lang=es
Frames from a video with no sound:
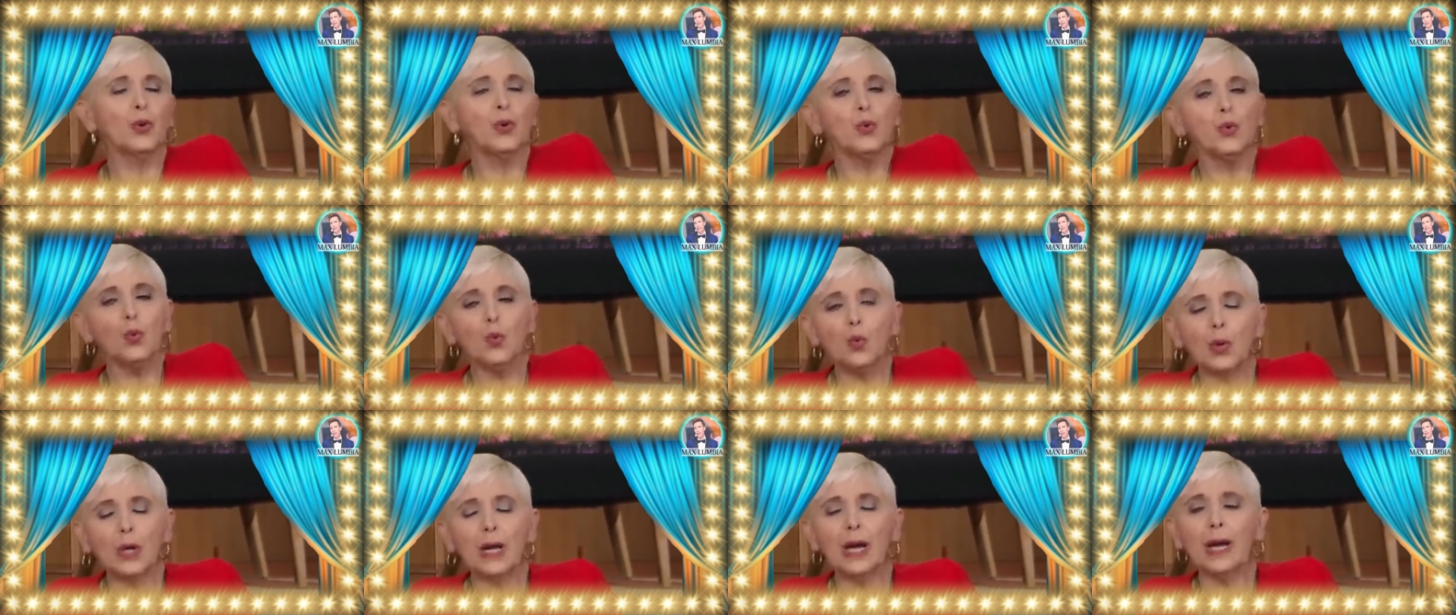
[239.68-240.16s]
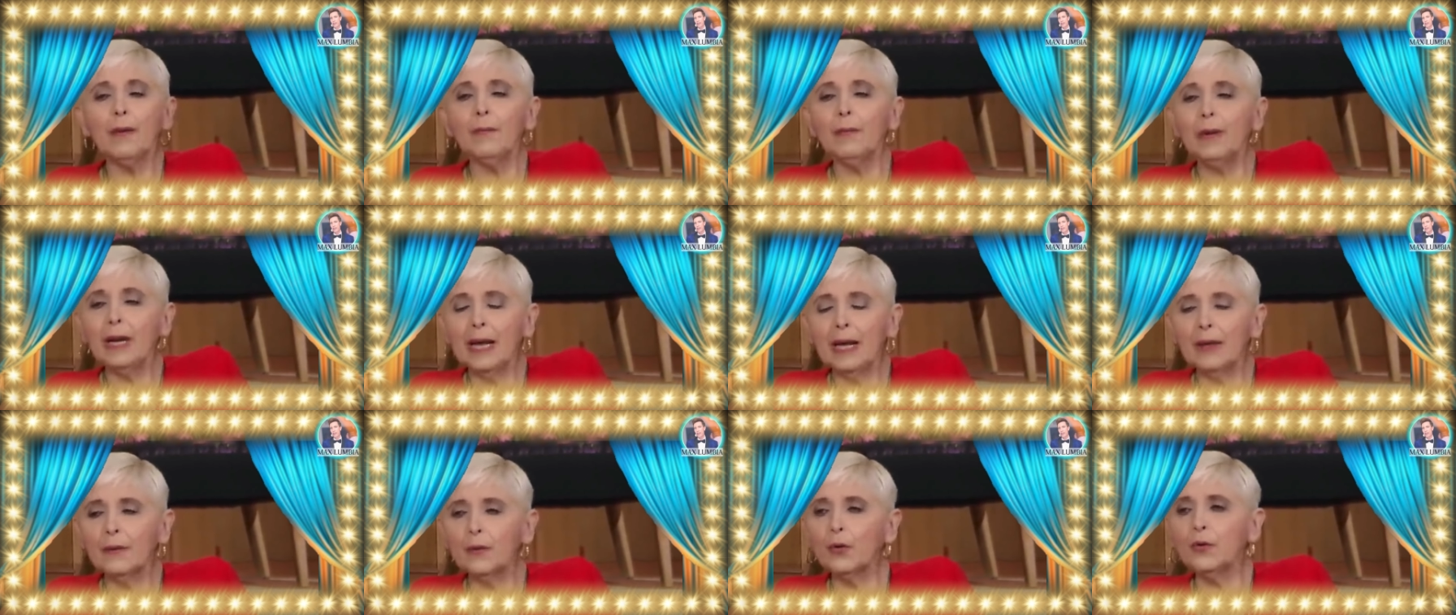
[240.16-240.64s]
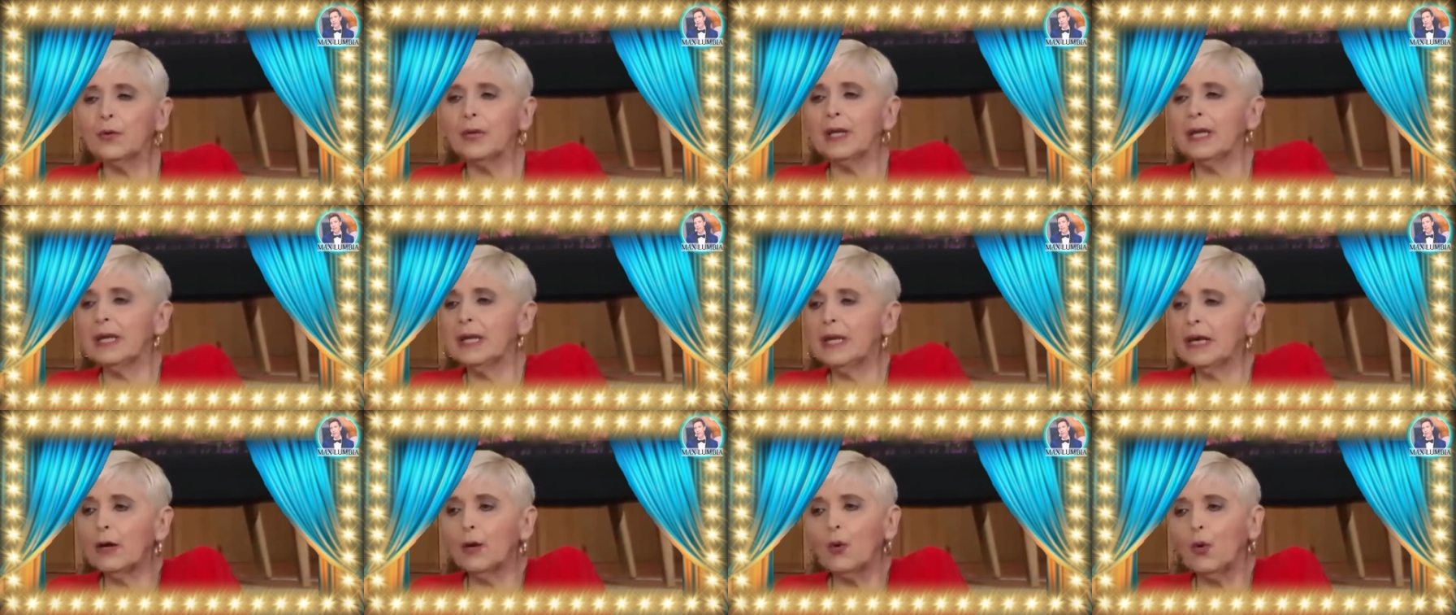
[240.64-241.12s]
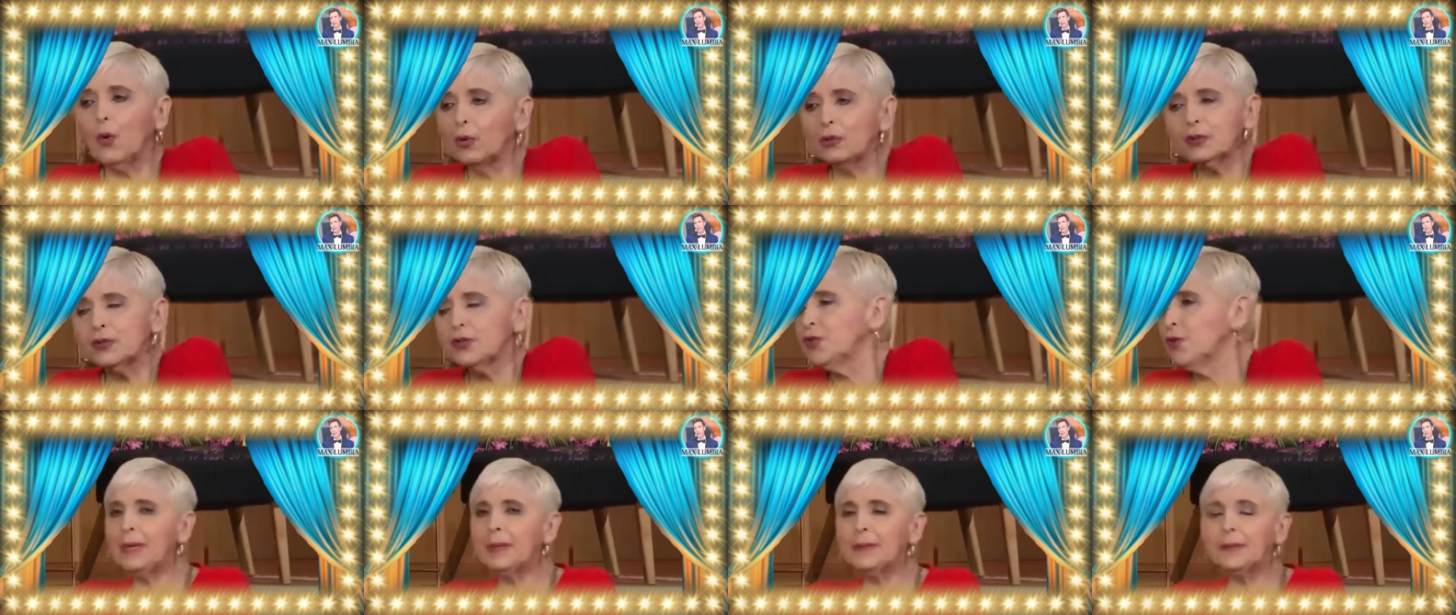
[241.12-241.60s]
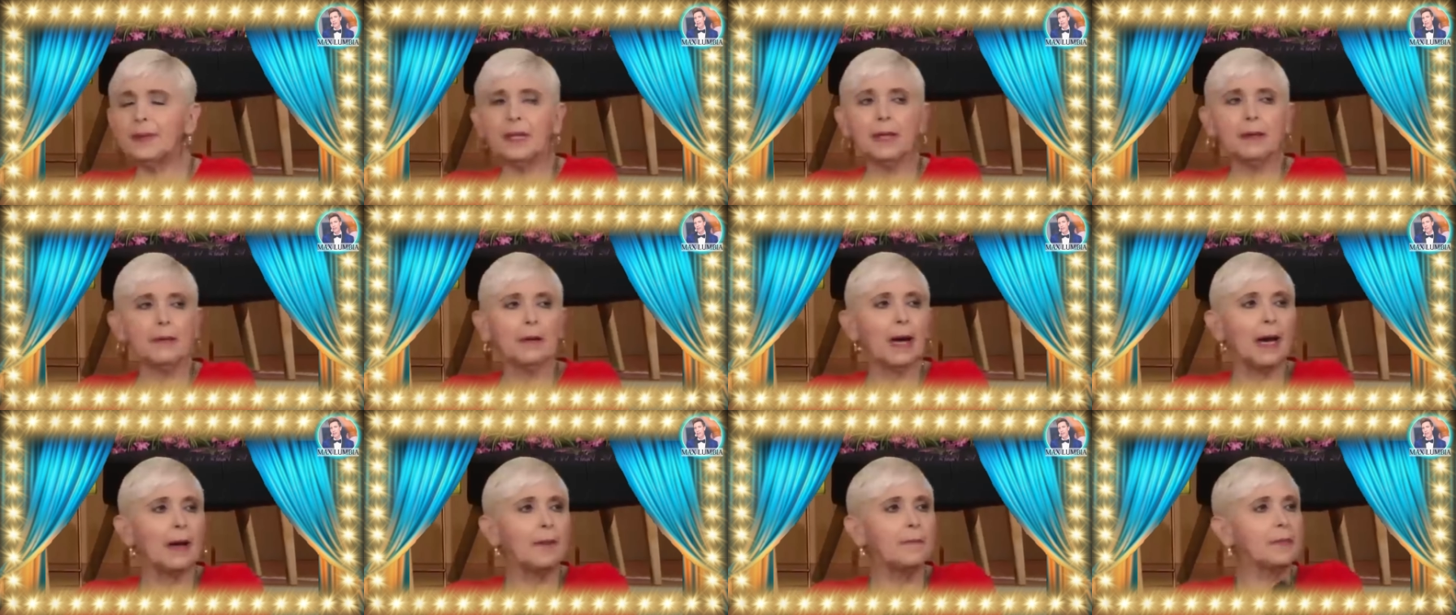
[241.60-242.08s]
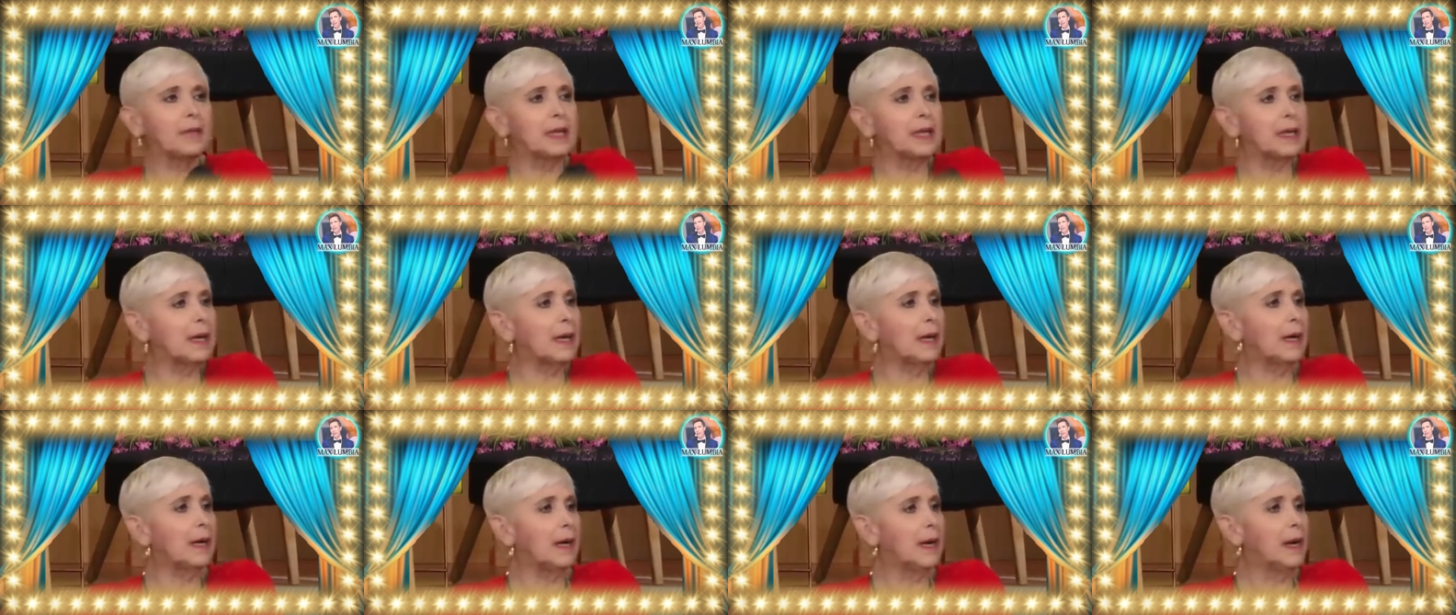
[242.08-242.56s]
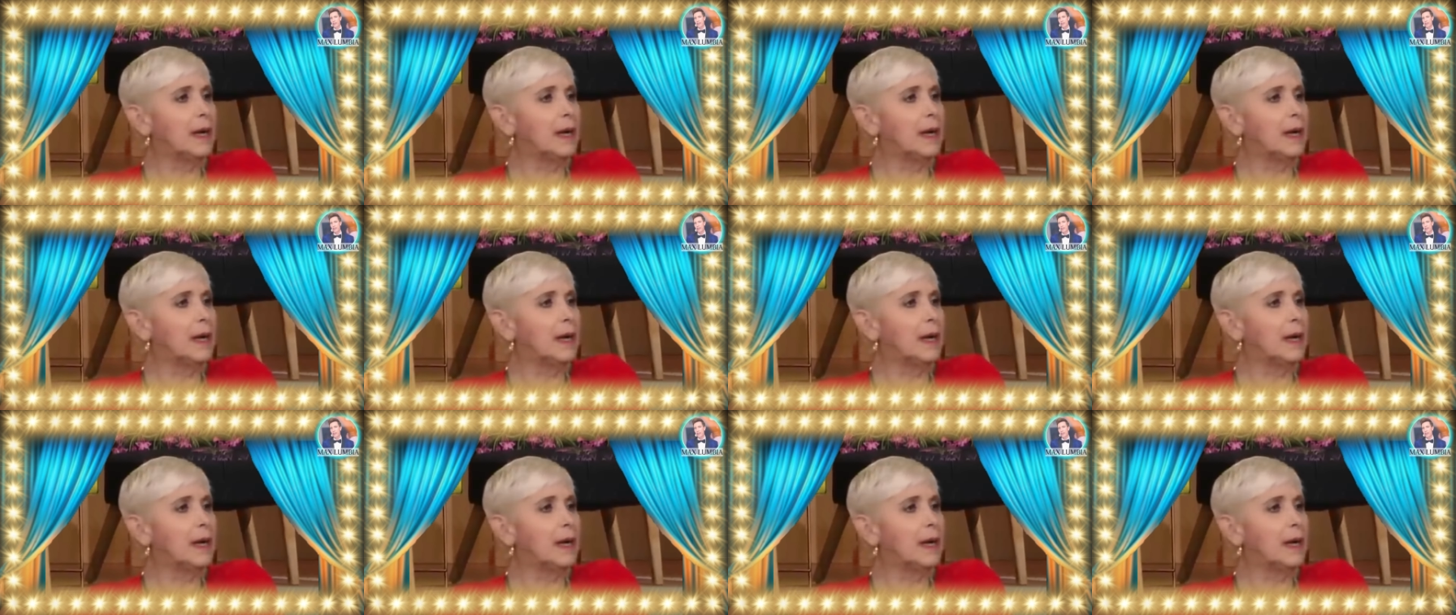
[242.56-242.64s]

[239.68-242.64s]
nunca he hablado de negocio. Patti amiga,